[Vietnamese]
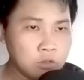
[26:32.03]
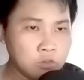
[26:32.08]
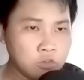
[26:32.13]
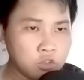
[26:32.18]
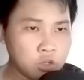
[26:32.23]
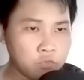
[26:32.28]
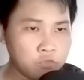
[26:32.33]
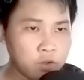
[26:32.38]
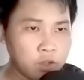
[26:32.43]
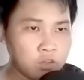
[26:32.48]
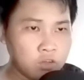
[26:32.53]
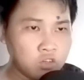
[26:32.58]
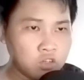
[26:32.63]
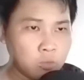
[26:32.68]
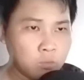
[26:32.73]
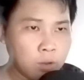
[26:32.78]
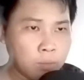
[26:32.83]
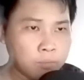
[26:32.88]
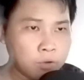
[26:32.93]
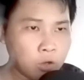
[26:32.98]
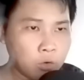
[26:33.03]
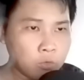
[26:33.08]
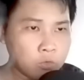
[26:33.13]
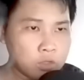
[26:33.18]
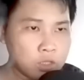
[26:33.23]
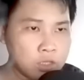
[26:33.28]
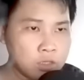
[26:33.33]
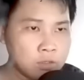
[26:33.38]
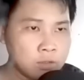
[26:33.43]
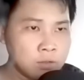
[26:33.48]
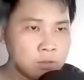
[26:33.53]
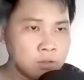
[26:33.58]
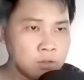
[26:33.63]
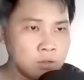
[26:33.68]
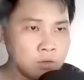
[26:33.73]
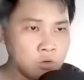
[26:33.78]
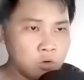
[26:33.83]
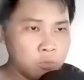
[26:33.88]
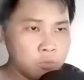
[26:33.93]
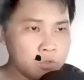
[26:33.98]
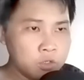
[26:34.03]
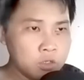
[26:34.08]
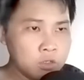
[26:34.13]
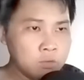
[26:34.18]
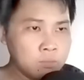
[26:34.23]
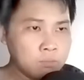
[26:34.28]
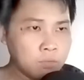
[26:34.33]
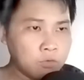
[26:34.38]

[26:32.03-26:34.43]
So với sóng âm đầu tiên lúc trước